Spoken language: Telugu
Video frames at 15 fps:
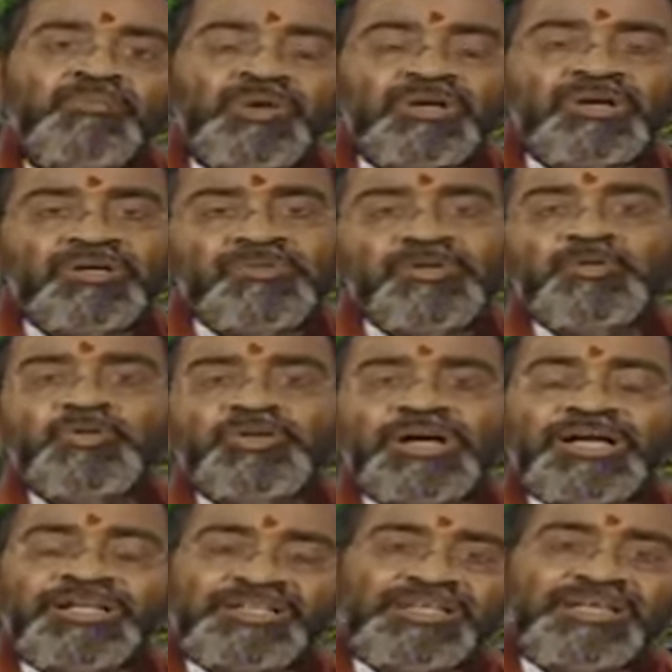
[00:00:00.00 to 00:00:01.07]
మొన్నటి వరకు
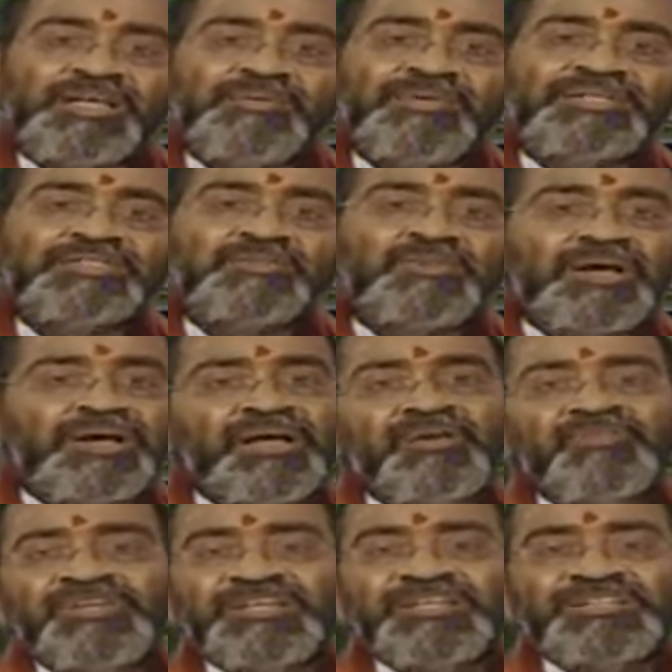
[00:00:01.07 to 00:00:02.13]
కార్తీక మాసం
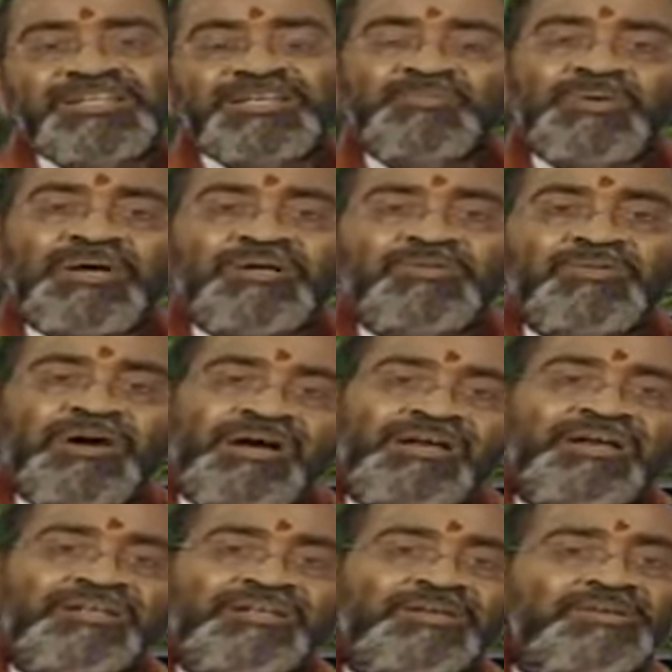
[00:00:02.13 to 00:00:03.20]
హడావిడి దీపాలు
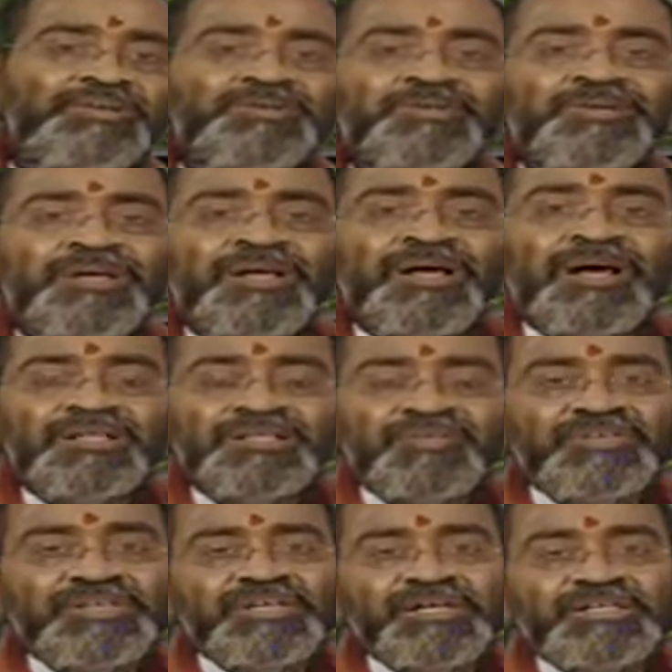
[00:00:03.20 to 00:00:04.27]
ఆరాధనలు
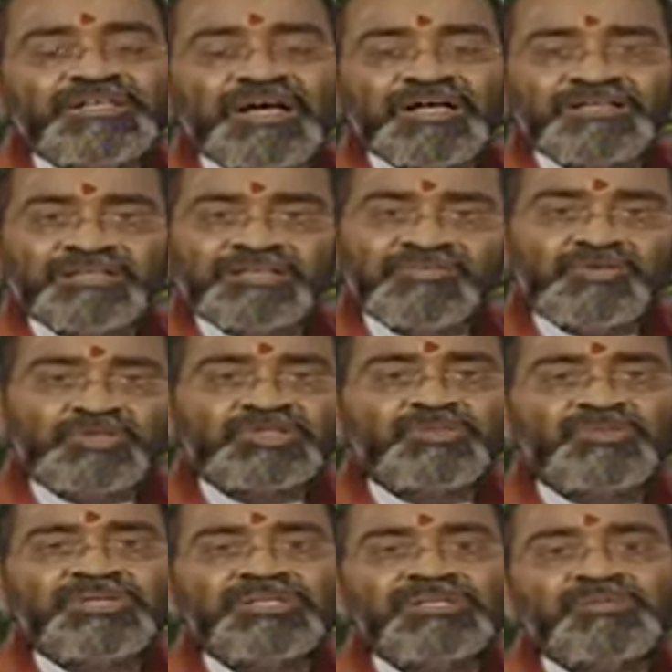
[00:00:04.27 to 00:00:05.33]
అదేవిధంగా ధాత్రి
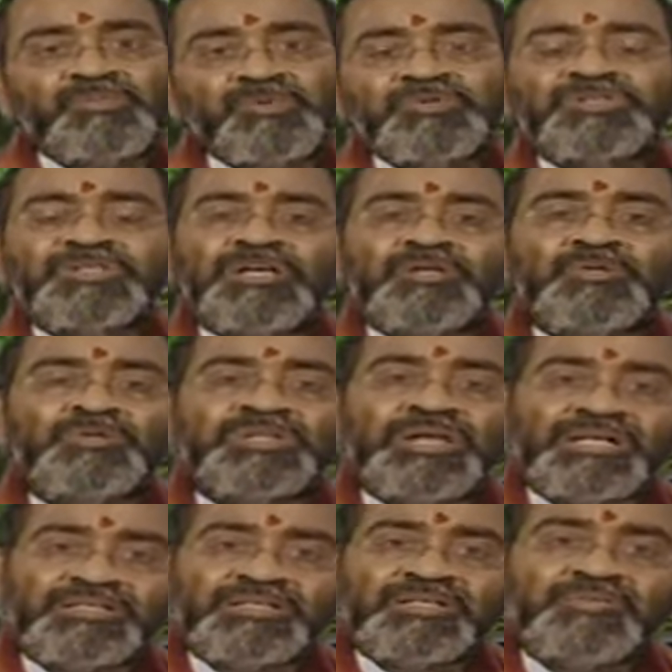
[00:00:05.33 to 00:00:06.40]
వృక్షముల కింద భోజనాలు
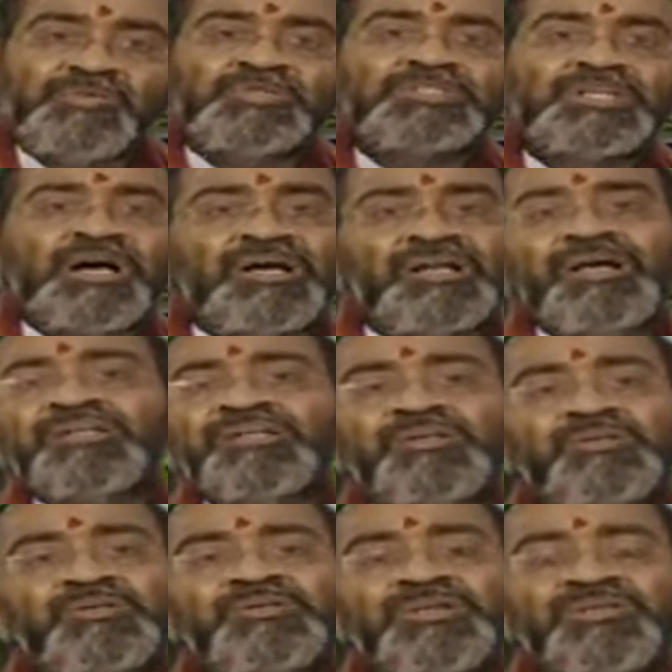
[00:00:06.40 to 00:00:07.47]
ధాత్రి వృక్ష
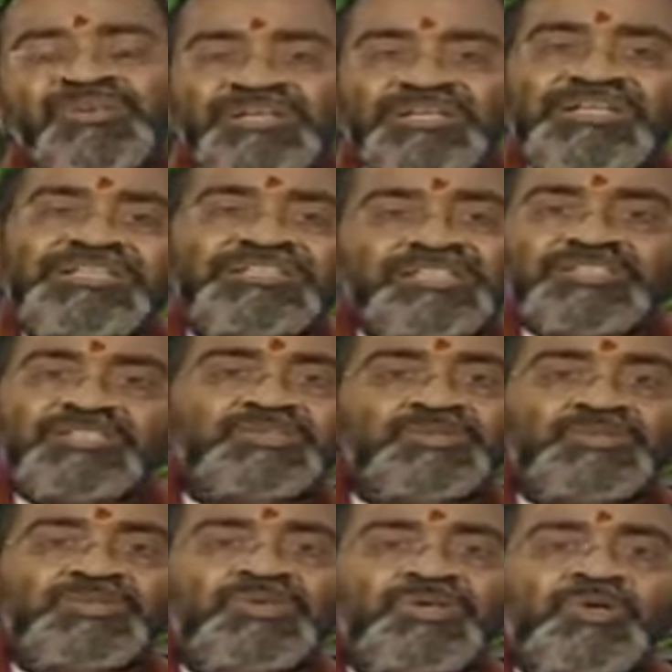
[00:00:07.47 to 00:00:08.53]
ఆరాధనలు ఇవన్నీ
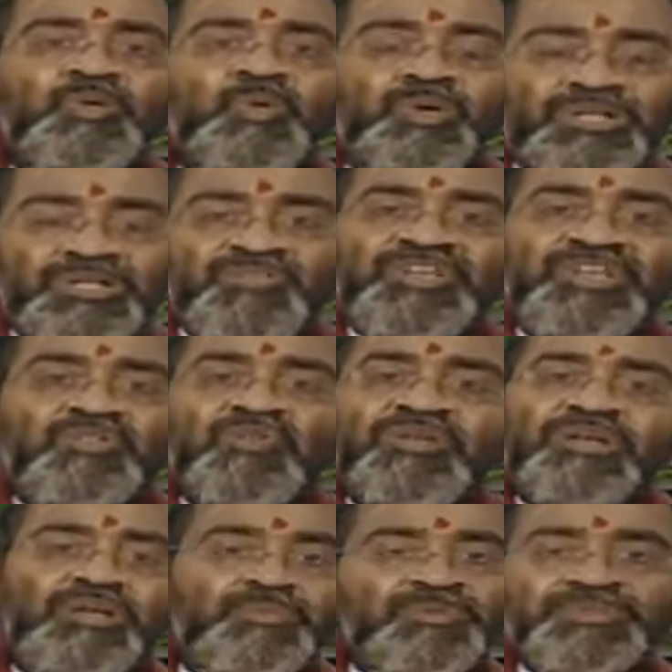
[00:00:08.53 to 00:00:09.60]
చేస్తూ ఒక
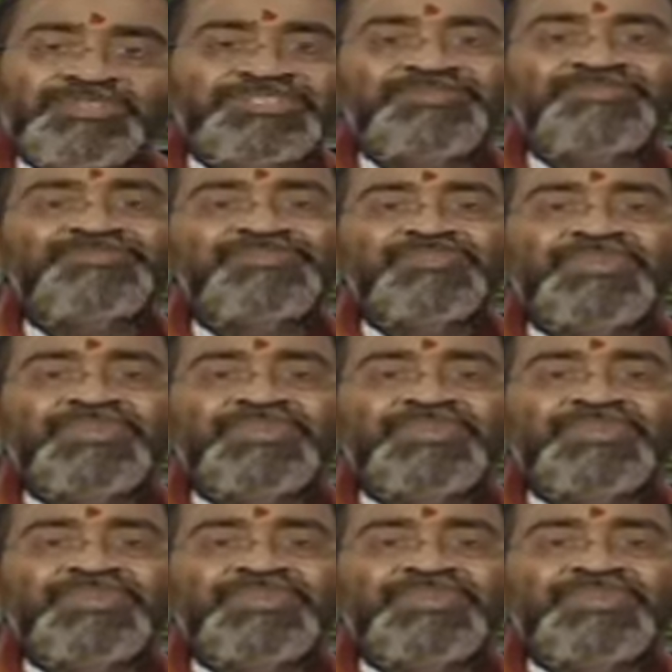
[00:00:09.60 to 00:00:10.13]
దివ్యత్వాన్ని అనుభవించాం